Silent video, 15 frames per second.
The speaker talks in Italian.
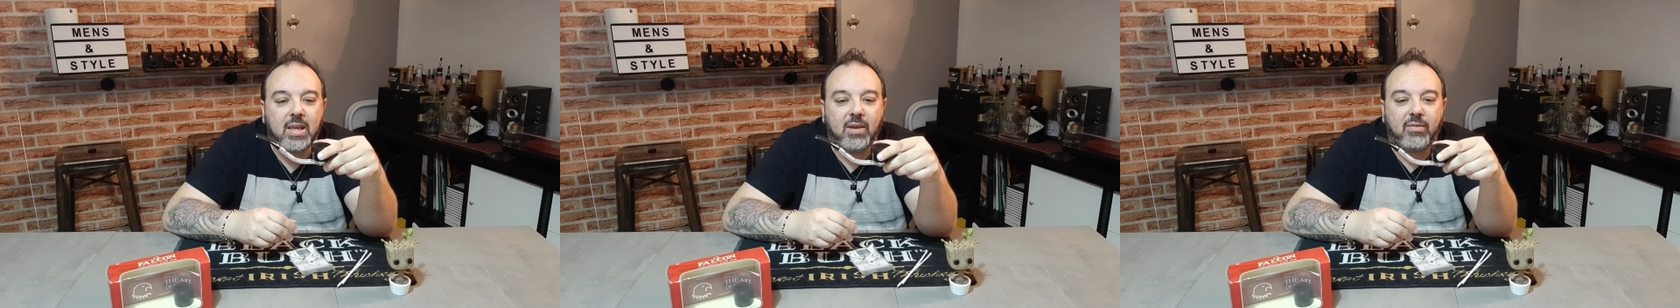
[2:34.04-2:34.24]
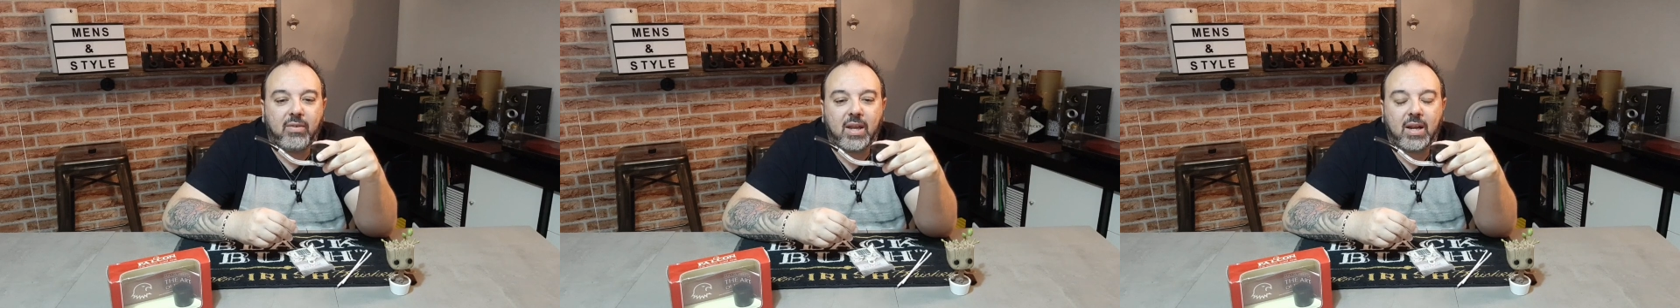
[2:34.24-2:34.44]

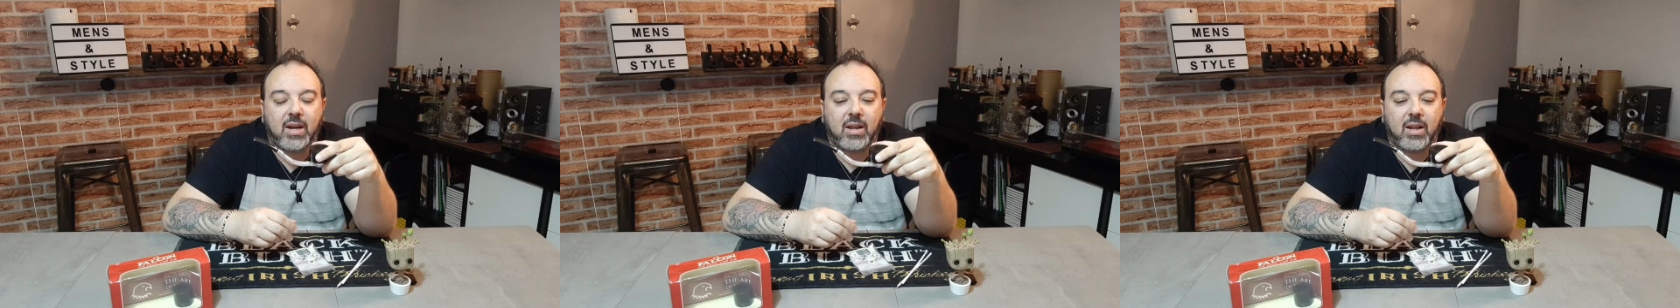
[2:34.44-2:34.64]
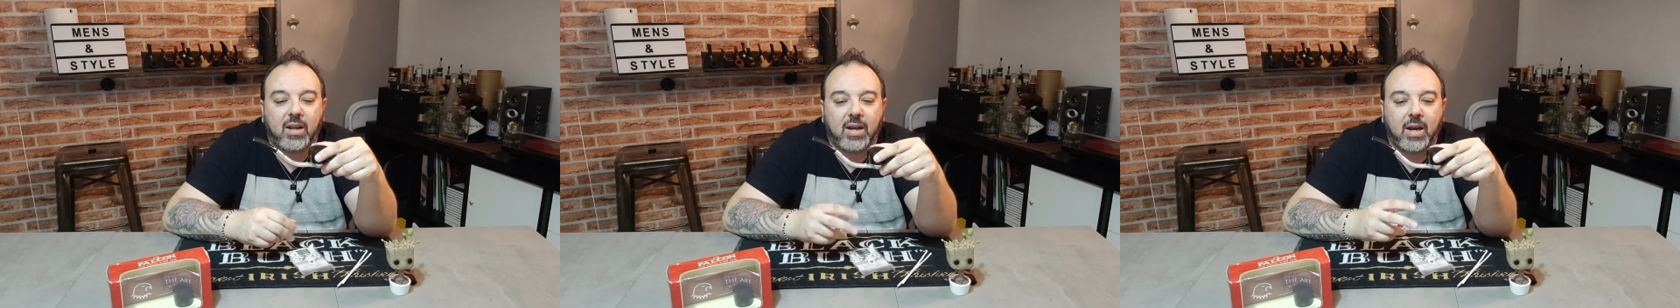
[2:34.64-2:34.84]
e
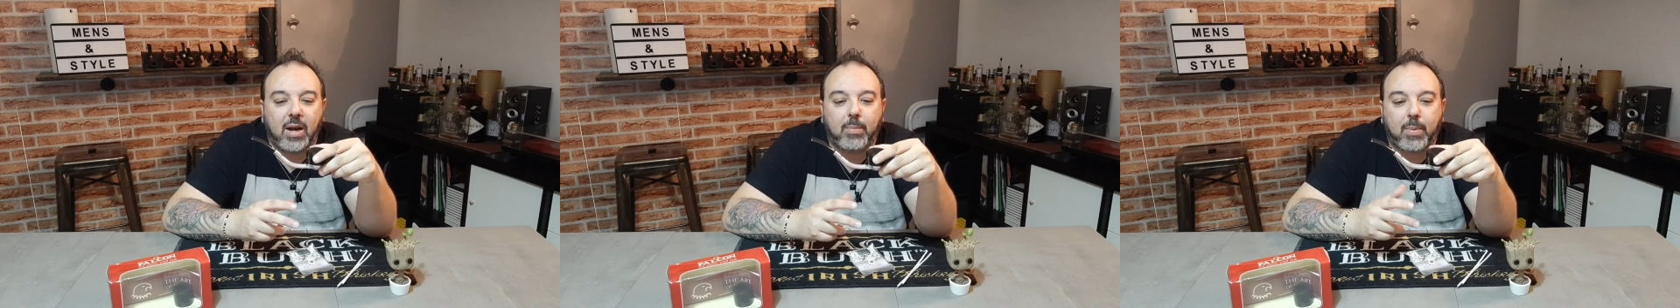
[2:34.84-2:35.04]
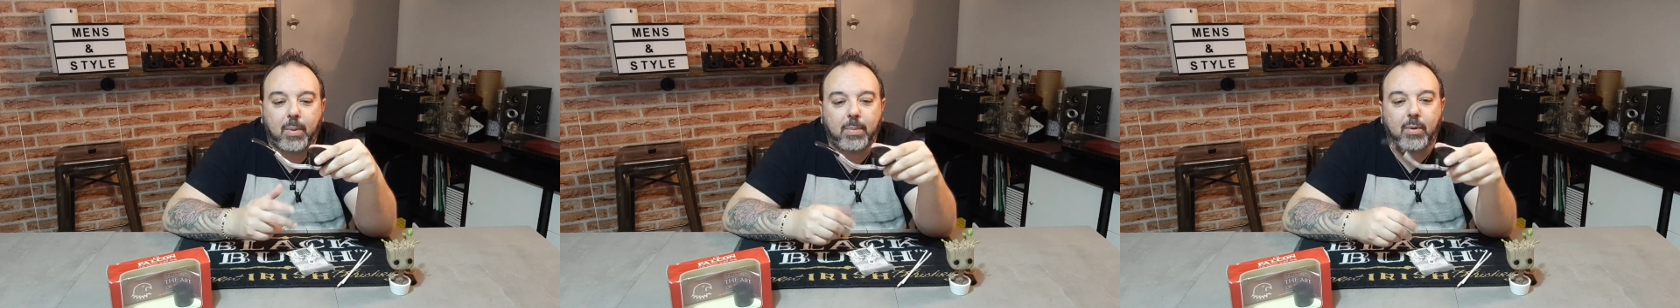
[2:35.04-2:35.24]
averla
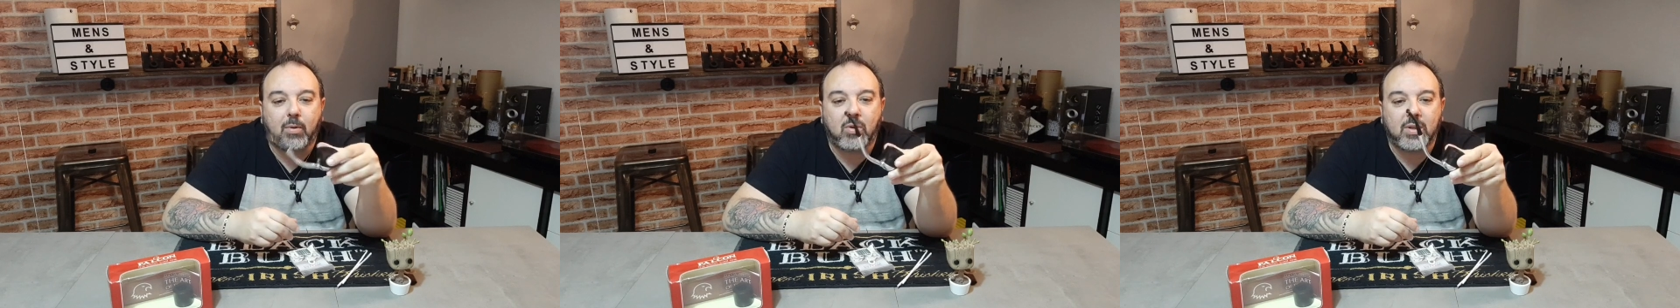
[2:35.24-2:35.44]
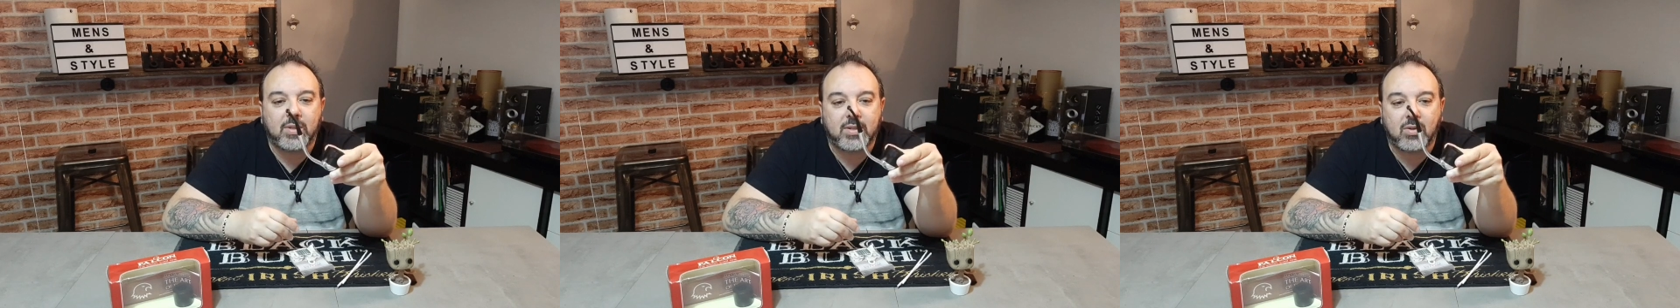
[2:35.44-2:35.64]
nella propria
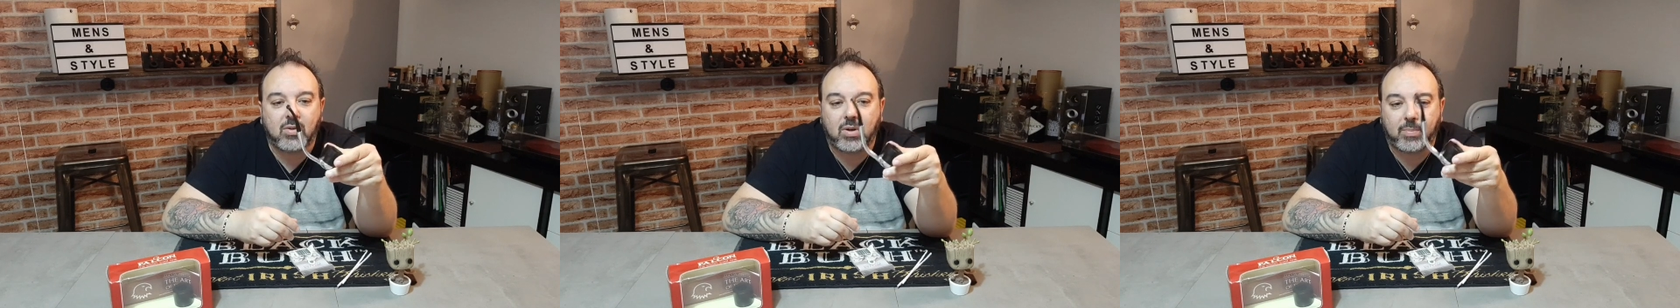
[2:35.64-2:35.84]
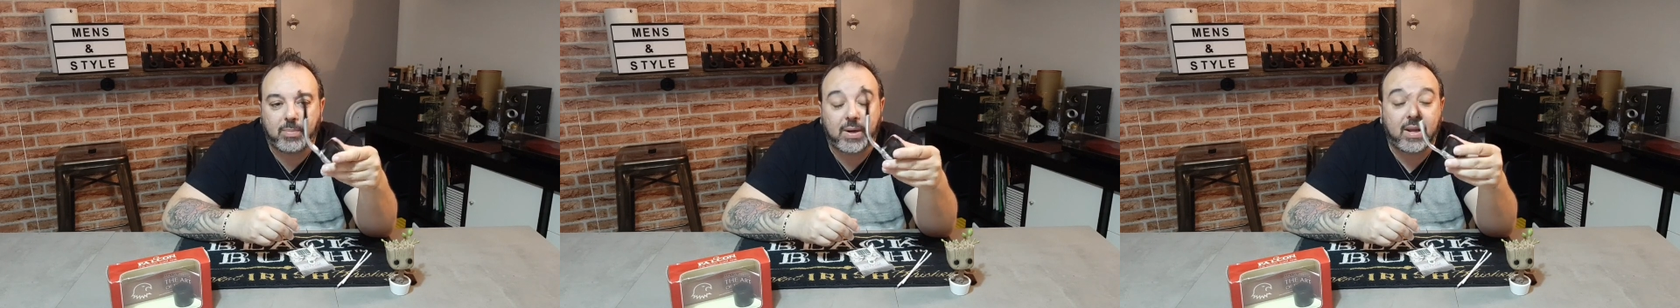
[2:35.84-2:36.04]

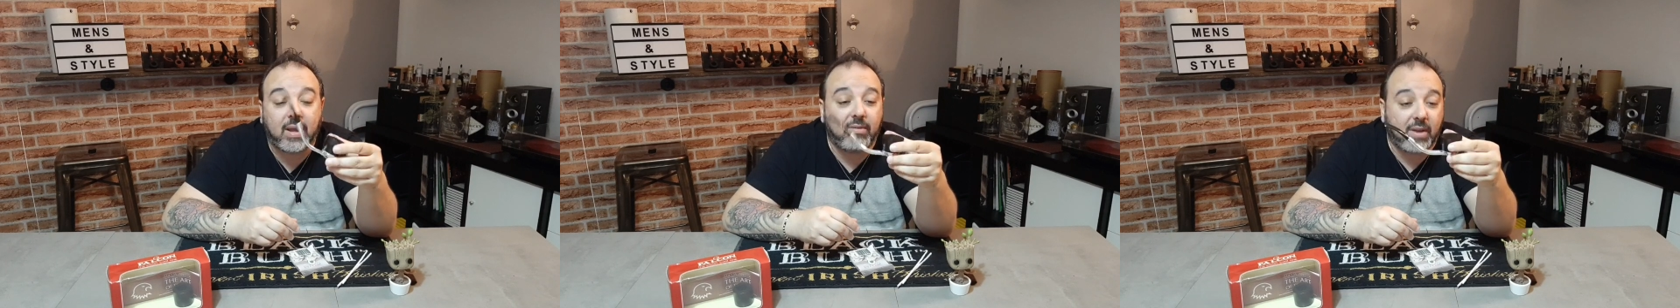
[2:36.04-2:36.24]
collezione perché